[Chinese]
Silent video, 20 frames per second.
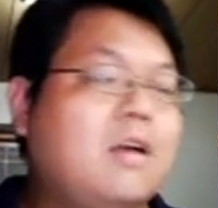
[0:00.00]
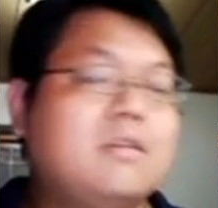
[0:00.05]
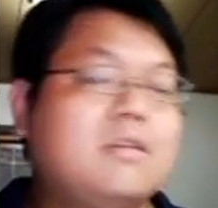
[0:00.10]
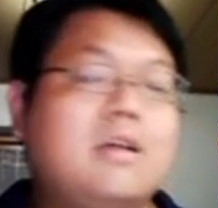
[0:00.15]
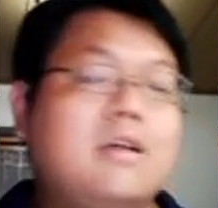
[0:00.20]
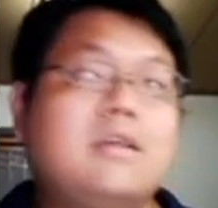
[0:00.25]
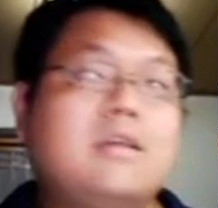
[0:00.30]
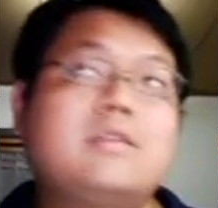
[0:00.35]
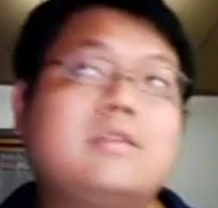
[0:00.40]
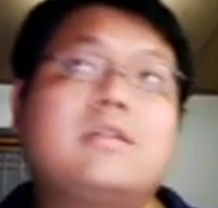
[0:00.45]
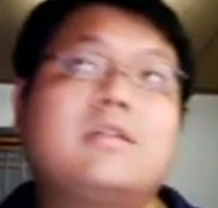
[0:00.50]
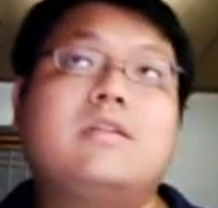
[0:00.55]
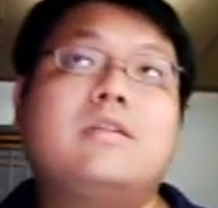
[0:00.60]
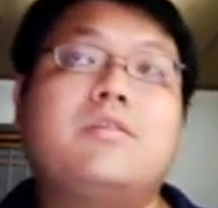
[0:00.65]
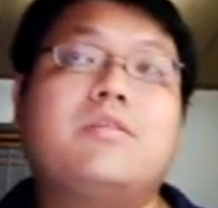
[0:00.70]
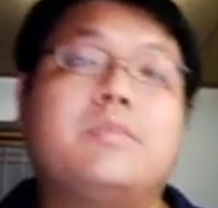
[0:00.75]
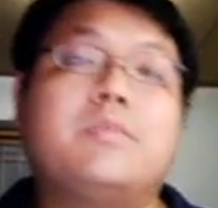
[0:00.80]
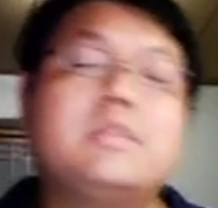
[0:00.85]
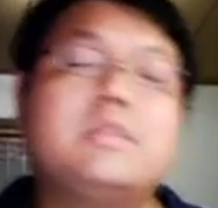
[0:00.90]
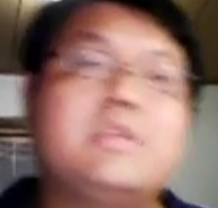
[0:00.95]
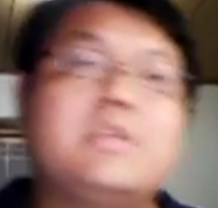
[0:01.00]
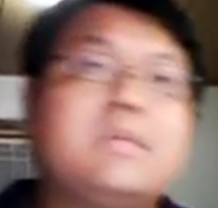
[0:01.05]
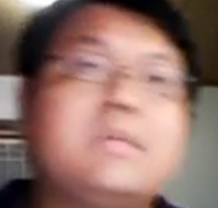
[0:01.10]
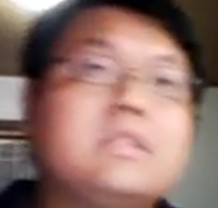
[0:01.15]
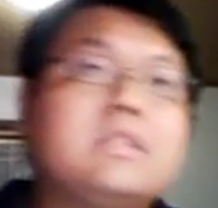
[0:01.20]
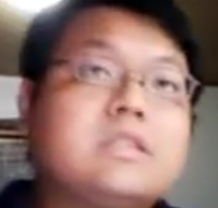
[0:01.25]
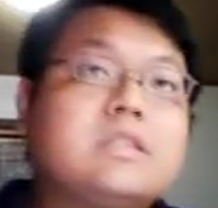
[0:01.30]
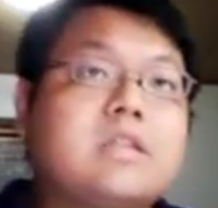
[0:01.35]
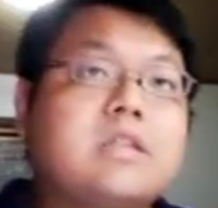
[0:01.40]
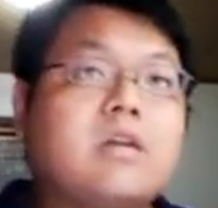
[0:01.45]
那这个我们前
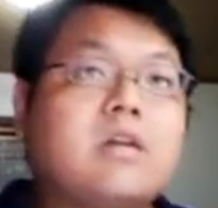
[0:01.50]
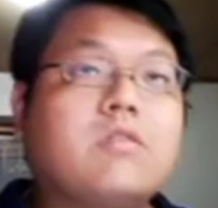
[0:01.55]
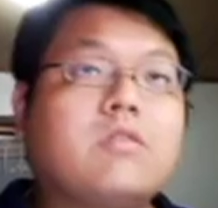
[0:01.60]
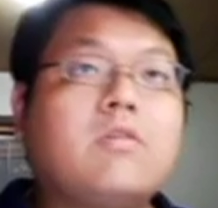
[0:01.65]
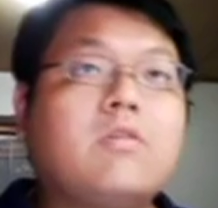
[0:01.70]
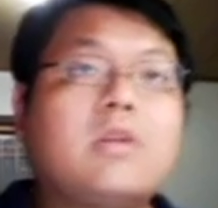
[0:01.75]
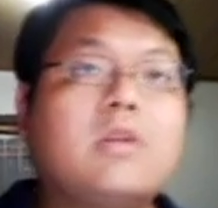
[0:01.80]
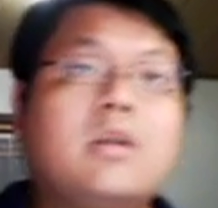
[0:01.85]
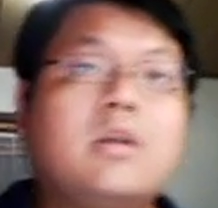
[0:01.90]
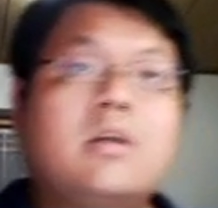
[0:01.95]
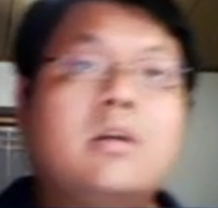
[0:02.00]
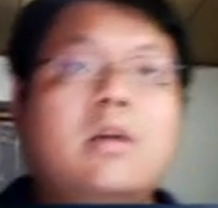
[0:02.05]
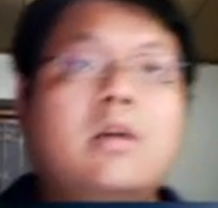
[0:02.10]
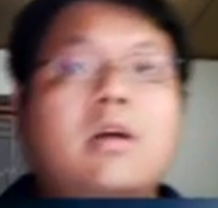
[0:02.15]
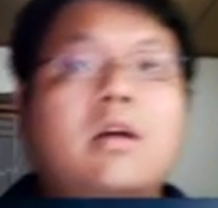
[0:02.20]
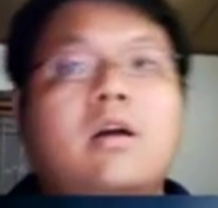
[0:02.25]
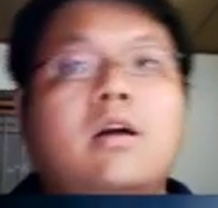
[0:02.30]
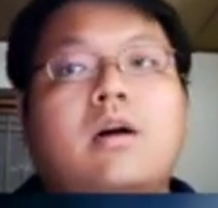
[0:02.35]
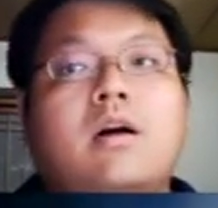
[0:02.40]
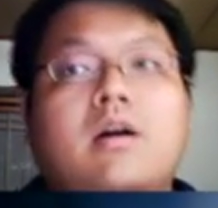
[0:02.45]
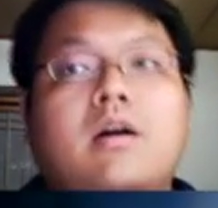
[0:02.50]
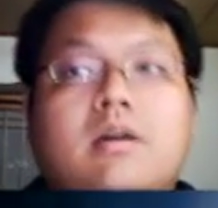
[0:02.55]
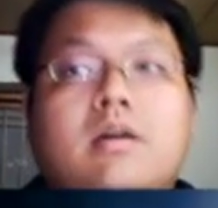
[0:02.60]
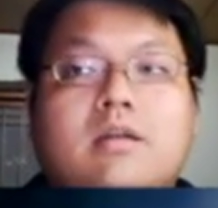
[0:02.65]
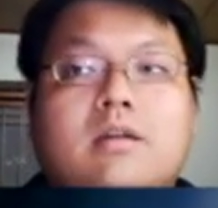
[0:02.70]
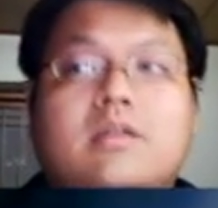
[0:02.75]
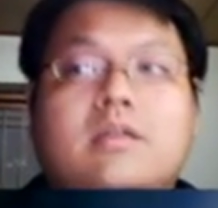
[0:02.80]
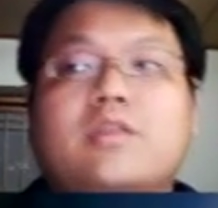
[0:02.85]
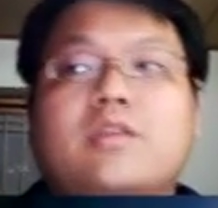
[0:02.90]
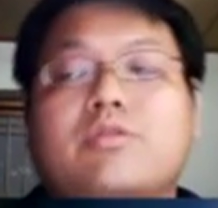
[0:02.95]
面介绍过了，
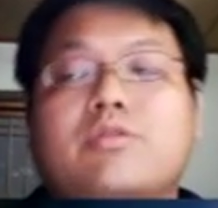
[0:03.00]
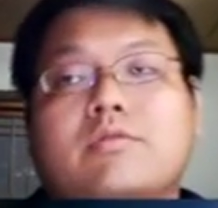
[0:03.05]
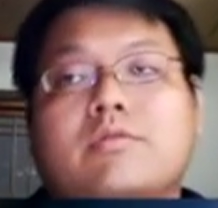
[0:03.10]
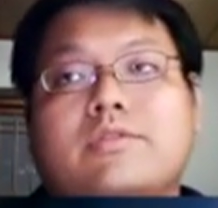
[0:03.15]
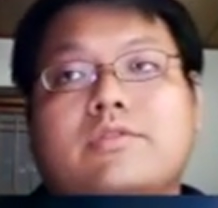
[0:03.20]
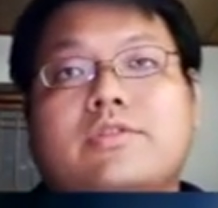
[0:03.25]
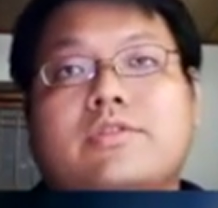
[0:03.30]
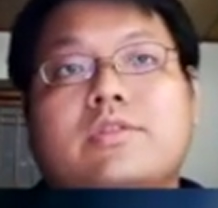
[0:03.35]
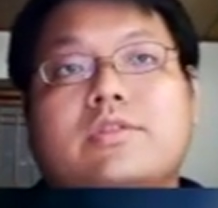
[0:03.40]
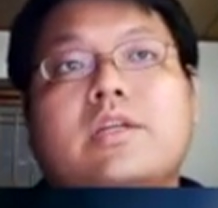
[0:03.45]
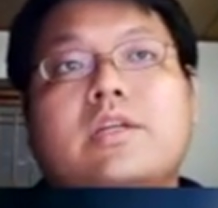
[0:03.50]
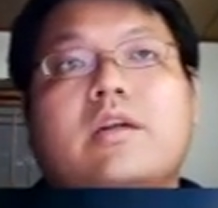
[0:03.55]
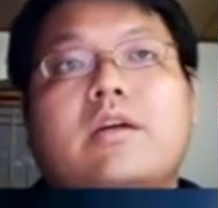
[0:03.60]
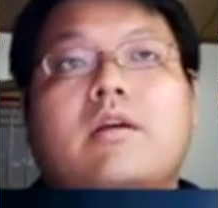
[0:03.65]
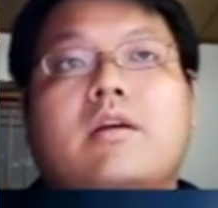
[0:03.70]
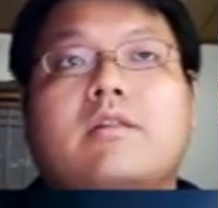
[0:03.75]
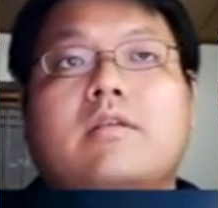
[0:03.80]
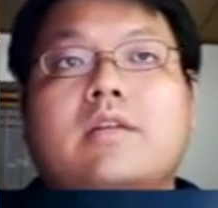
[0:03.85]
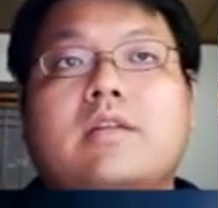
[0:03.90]
呃，各种职业哈。